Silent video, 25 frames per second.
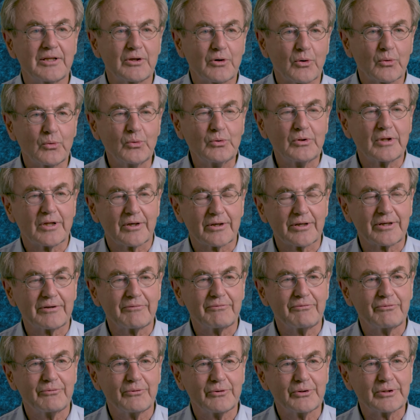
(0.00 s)
Die Grundlage
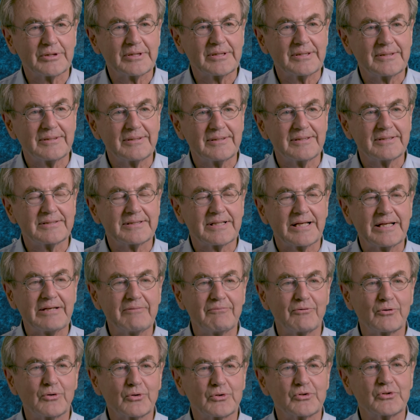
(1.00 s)
für diese
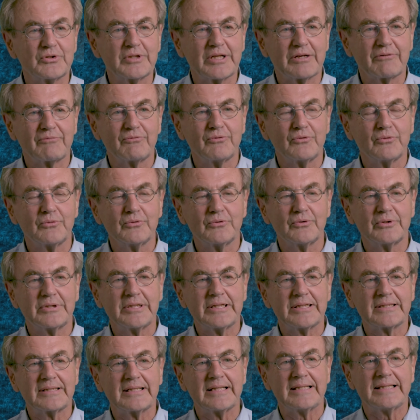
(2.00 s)
evolutionär
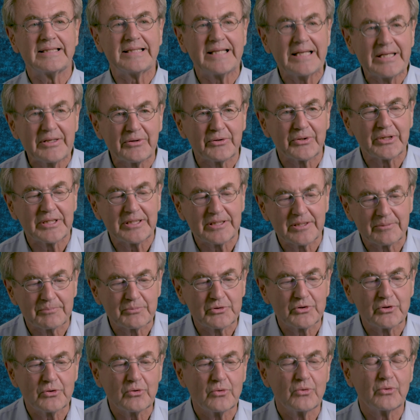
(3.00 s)
fundierte Theorie der
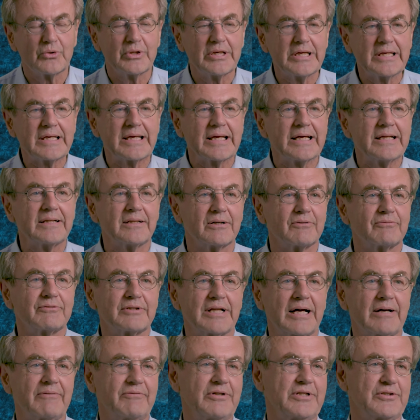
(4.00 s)
Psychologie geht auf
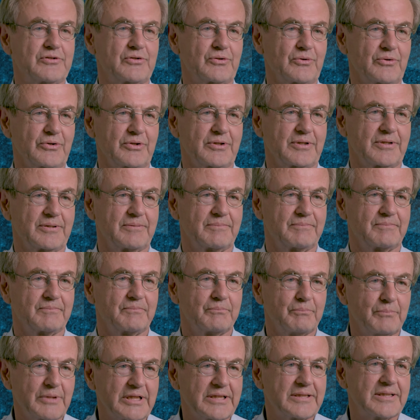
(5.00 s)
Darwin zurück,
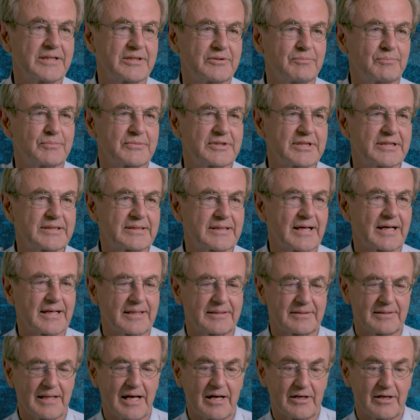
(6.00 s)
mit diesem Zitat